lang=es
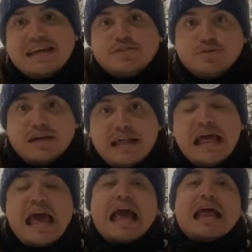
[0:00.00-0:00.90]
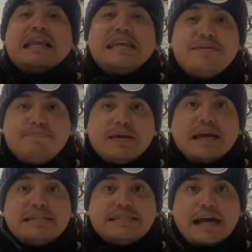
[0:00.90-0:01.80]
ciudad limpia
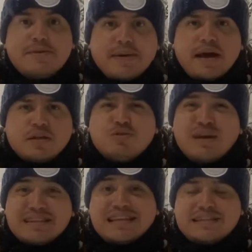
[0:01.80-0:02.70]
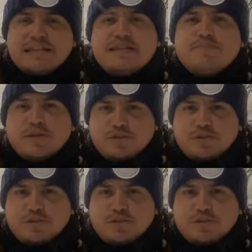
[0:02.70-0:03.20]
y salva durante este tipo de